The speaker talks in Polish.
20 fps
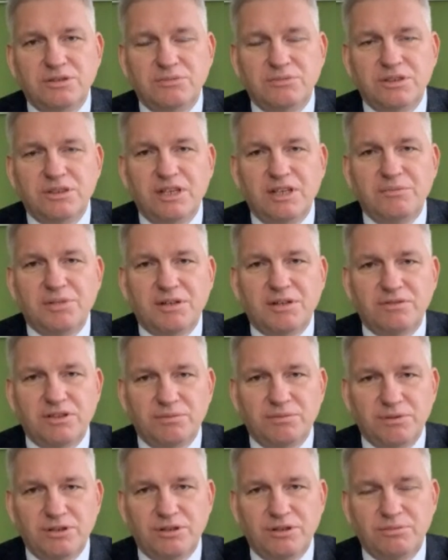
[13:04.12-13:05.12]
będziemy
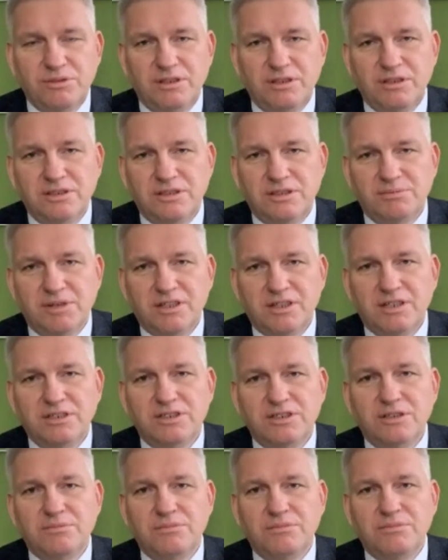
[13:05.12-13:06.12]
najprawdopodobniej
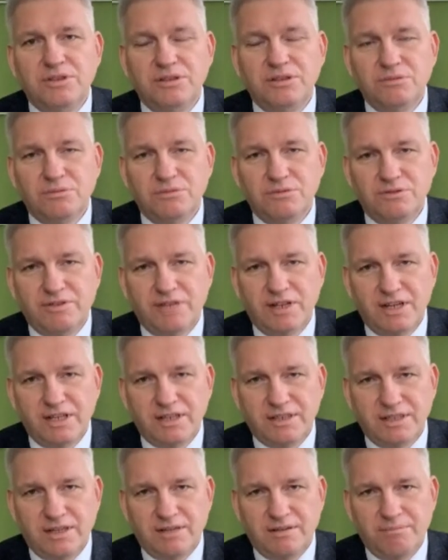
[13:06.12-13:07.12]
zmagać się minimum dwa
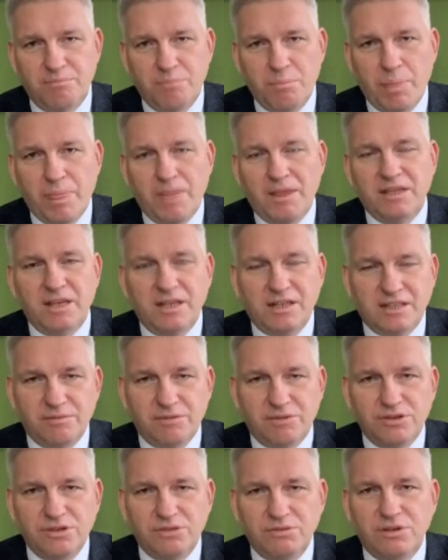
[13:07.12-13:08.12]
lata. Jak
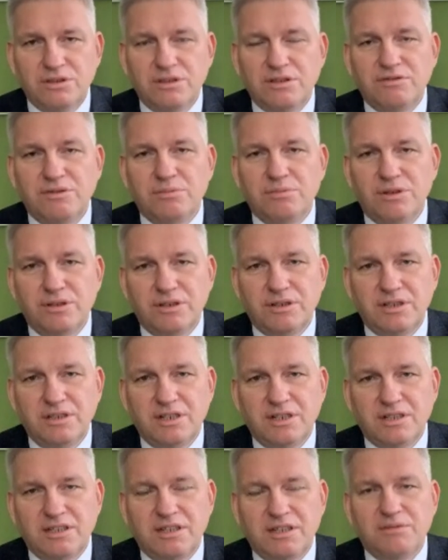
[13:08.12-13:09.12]
tam chodziło o te wybory i
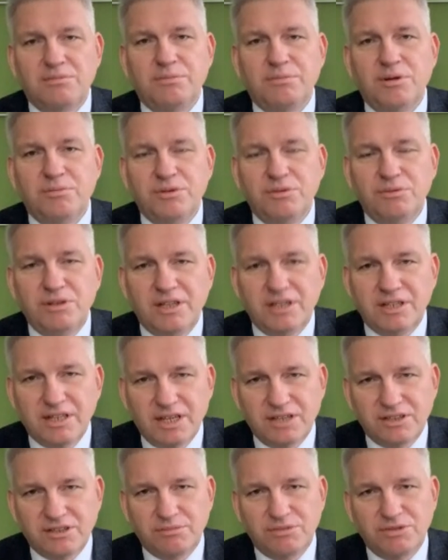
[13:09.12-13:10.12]
tak dalej. Bo był
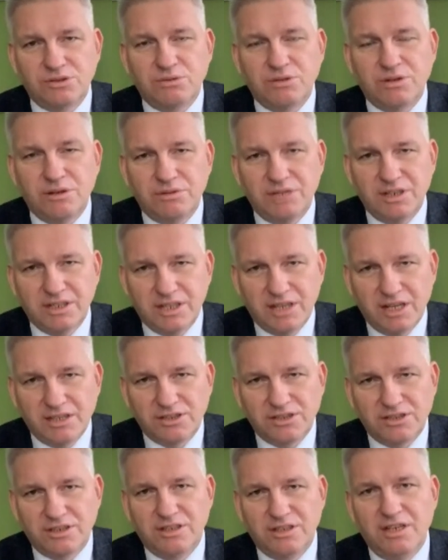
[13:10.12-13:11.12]
lekarzem, słuchał
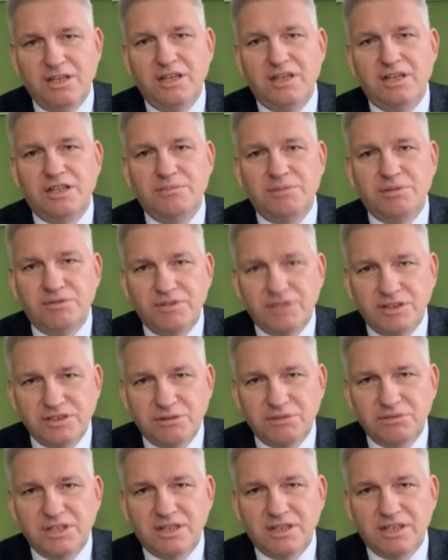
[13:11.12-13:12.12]
lekarzy i
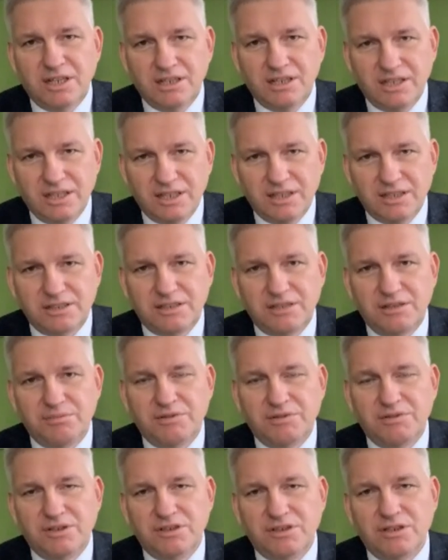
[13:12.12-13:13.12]
powiedział tak jak jest i
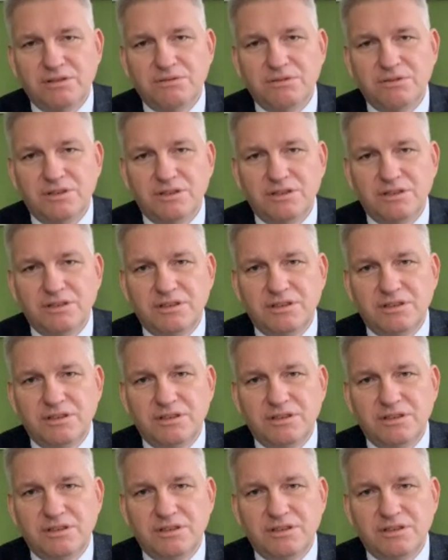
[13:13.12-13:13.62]
powiedział